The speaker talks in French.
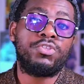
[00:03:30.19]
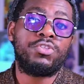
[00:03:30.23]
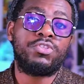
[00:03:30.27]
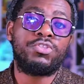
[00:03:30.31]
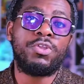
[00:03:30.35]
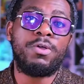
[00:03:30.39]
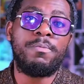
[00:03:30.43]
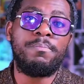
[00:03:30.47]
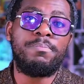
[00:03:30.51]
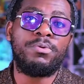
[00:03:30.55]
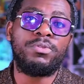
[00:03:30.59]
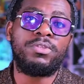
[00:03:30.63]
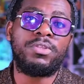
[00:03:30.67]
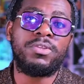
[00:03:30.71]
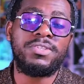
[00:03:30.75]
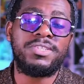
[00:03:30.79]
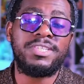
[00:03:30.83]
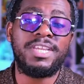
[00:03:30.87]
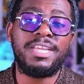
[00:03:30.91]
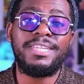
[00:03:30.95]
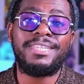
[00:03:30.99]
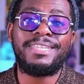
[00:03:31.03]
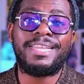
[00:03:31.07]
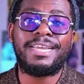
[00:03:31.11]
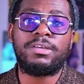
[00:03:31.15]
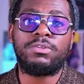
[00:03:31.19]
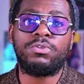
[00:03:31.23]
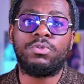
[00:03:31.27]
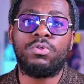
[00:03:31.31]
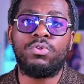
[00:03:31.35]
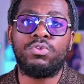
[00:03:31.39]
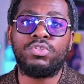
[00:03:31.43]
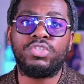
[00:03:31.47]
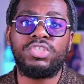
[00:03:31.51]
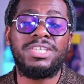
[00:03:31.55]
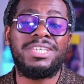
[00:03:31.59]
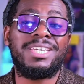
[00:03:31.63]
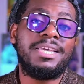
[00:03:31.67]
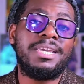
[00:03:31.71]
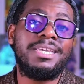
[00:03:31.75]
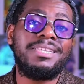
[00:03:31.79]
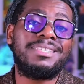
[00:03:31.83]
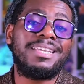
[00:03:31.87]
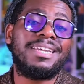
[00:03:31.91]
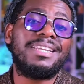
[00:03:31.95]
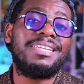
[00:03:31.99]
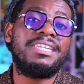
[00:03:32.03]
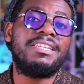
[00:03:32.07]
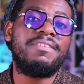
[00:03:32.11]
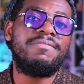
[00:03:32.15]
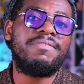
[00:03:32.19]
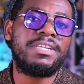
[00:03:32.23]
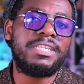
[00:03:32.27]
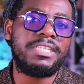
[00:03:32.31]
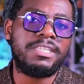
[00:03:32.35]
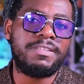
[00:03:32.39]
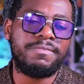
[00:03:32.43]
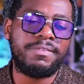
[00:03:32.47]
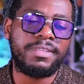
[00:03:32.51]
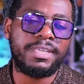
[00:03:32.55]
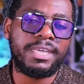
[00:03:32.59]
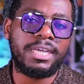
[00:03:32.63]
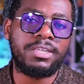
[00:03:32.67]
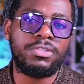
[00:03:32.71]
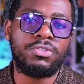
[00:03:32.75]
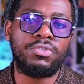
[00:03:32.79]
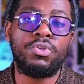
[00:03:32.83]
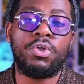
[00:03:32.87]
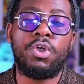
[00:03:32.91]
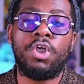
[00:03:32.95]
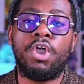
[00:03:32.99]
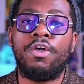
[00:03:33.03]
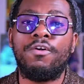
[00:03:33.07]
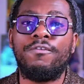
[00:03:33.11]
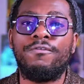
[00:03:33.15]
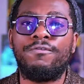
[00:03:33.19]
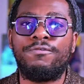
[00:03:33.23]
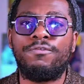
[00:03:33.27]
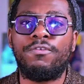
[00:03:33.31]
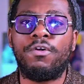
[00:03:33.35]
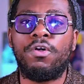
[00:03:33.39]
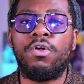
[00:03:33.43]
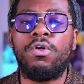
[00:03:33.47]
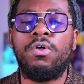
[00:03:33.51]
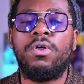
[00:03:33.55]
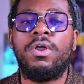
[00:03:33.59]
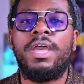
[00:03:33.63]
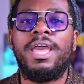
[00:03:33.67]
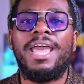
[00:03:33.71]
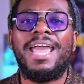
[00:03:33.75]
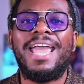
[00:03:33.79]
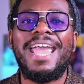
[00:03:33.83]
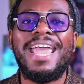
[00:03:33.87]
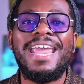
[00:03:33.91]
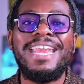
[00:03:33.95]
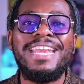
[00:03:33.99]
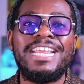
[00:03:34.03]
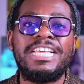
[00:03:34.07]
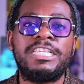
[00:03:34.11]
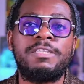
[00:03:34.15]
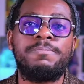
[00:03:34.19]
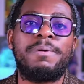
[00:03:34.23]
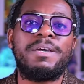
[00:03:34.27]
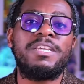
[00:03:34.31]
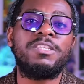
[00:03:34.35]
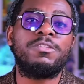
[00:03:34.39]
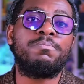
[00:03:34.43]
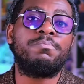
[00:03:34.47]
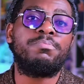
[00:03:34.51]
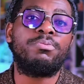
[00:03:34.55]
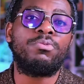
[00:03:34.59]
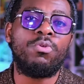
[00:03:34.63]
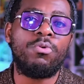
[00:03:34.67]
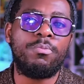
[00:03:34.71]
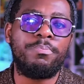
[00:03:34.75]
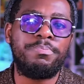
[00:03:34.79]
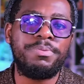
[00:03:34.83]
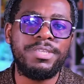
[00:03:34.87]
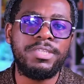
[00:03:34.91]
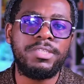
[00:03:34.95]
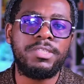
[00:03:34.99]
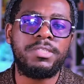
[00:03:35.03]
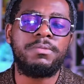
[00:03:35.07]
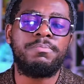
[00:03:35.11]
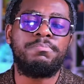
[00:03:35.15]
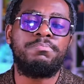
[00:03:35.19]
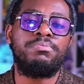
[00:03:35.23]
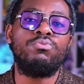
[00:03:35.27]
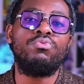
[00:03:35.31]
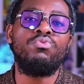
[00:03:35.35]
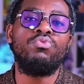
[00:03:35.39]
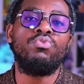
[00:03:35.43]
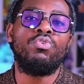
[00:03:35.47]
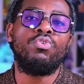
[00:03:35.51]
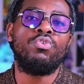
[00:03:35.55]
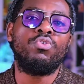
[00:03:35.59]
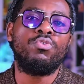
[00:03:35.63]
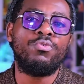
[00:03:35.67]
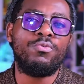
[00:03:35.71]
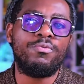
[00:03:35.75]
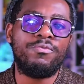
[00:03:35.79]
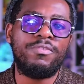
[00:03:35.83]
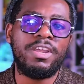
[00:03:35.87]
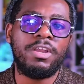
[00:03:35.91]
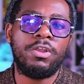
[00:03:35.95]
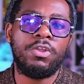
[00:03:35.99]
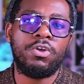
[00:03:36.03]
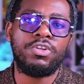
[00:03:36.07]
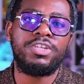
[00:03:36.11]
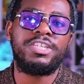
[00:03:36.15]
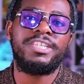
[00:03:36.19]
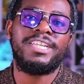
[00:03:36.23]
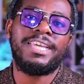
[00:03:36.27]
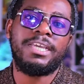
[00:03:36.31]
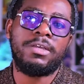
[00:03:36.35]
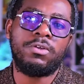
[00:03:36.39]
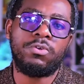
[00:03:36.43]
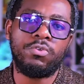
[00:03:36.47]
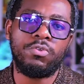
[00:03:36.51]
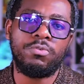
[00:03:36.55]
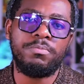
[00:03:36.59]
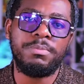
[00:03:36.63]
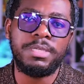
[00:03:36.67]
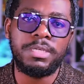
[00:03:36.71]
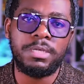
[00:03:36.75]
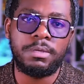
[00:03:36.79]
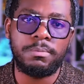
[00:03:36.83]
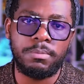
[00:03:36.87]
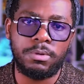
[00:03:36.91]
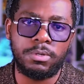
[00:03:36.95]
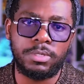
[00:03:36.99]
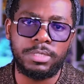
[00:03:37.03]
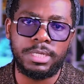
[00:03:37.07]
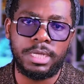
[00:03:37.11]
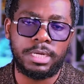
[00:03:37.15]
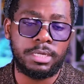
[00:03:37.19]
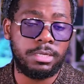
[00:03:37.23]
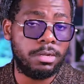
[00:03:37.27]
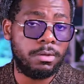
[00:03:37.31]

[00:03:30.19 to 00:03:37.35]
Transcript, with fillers: Son potentiel technologique et sa diversification en font un espace propice pour le nouvel ordre économique mondial.